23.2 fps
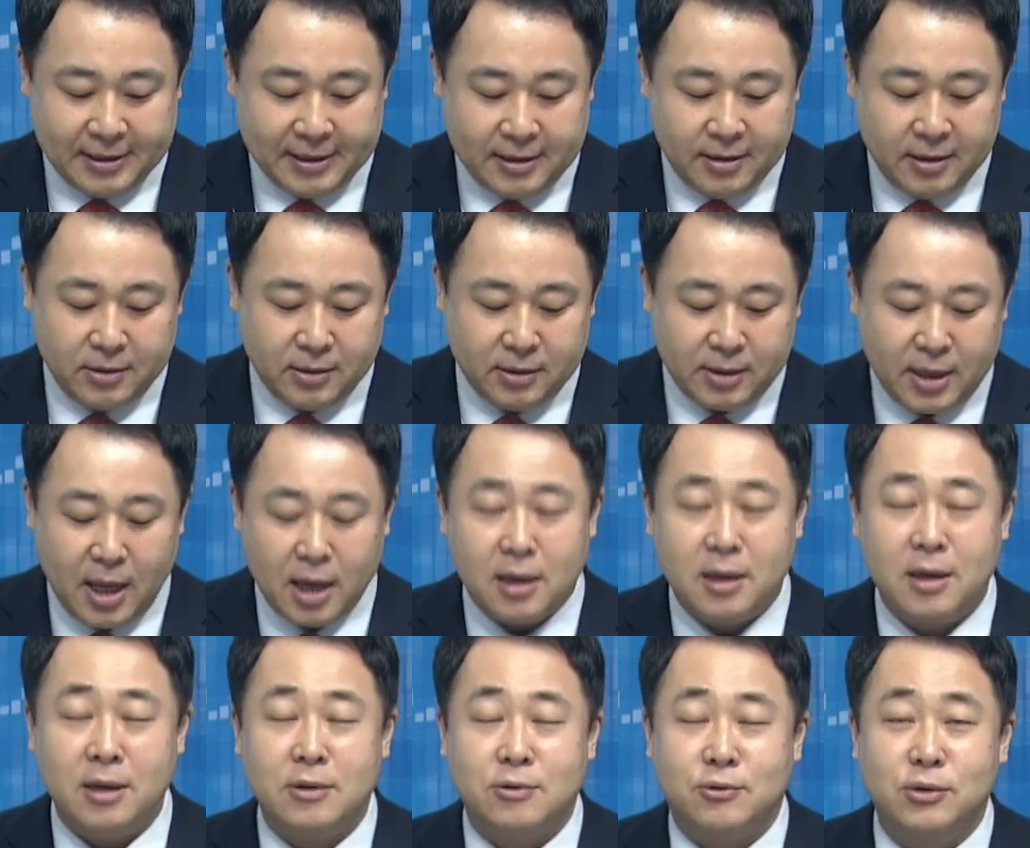그래서
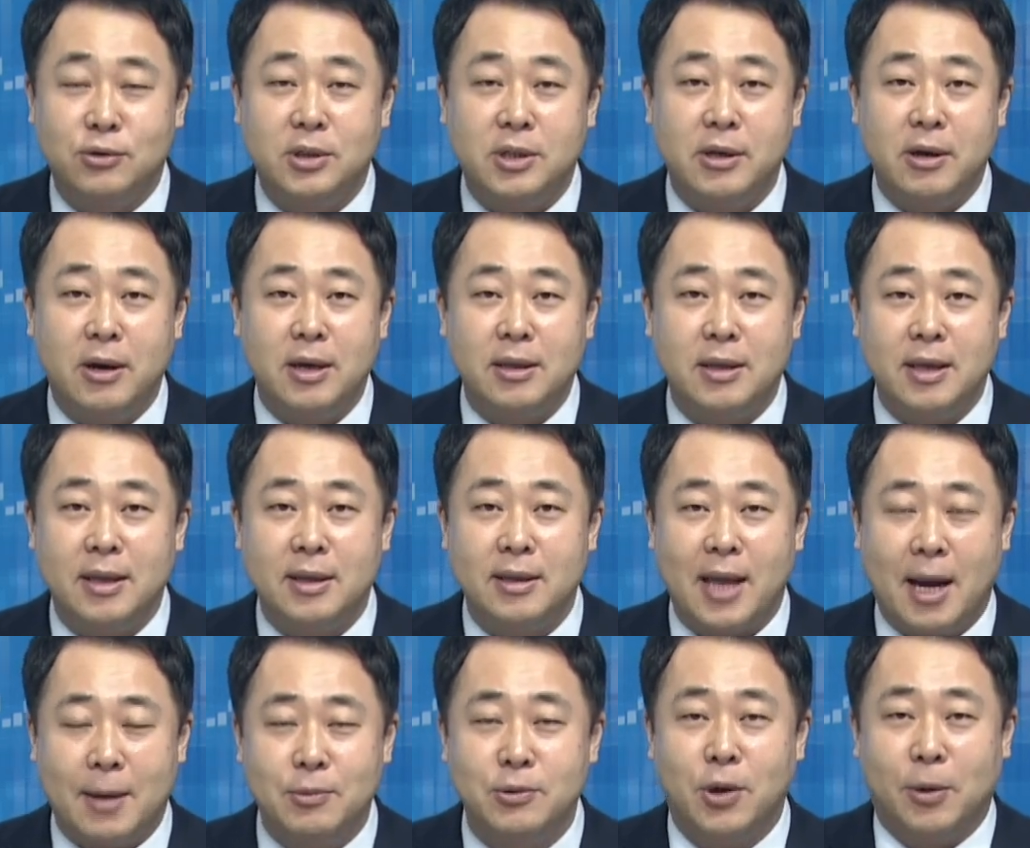딱히 구체화된
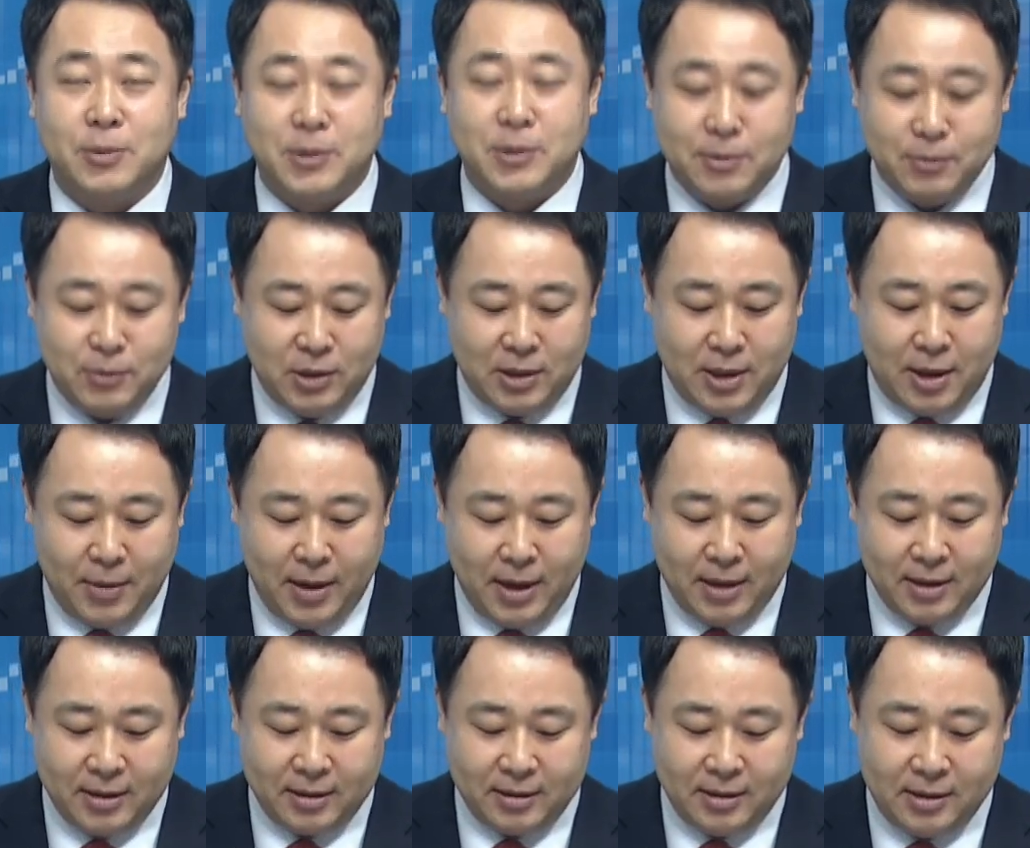답은
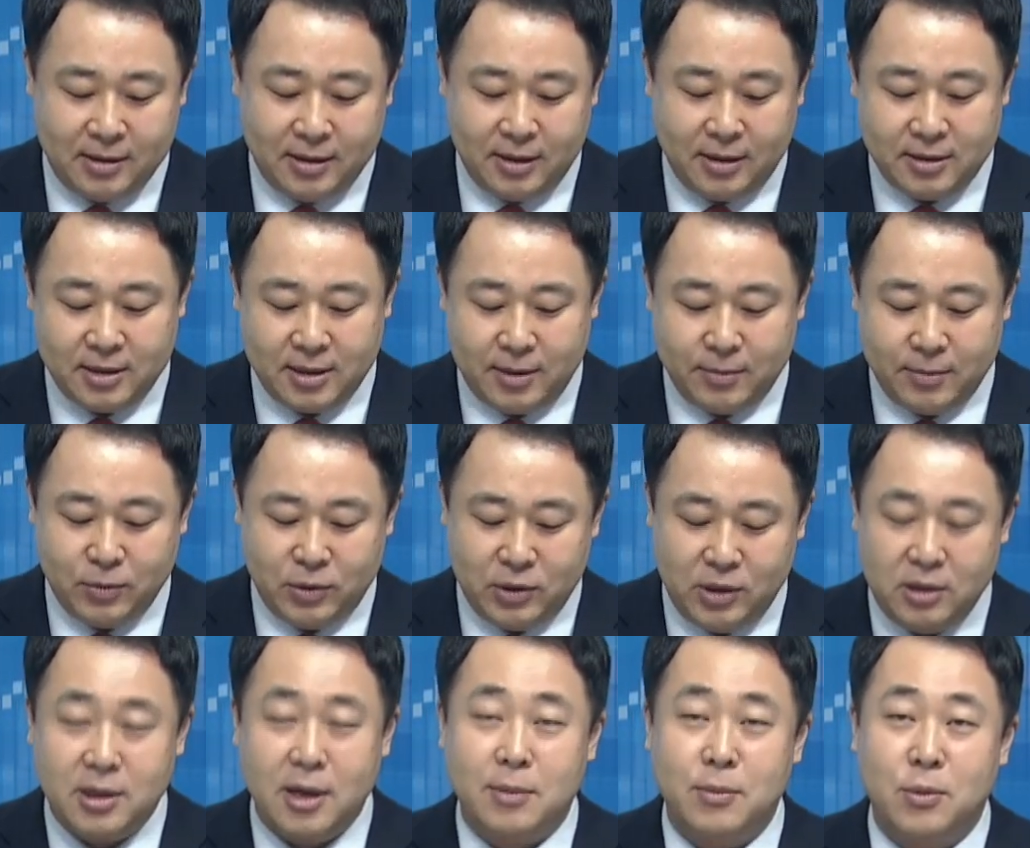없습니다만 음. 이제 뭐
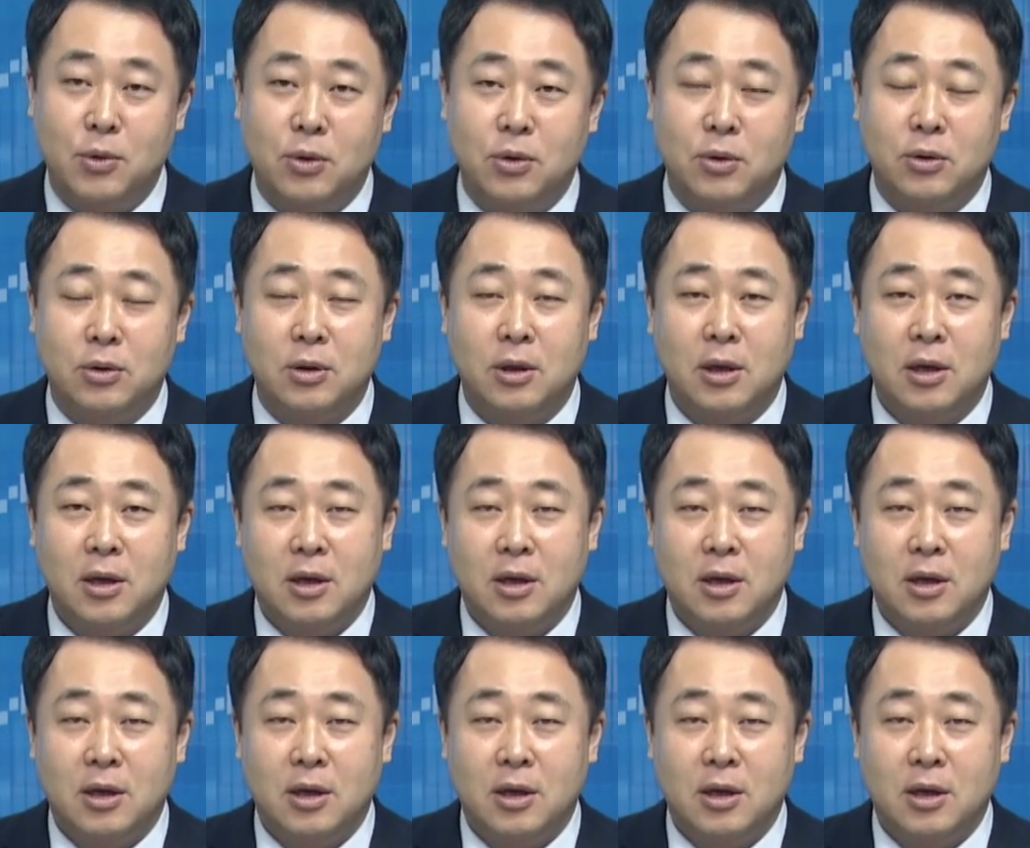이제 뭐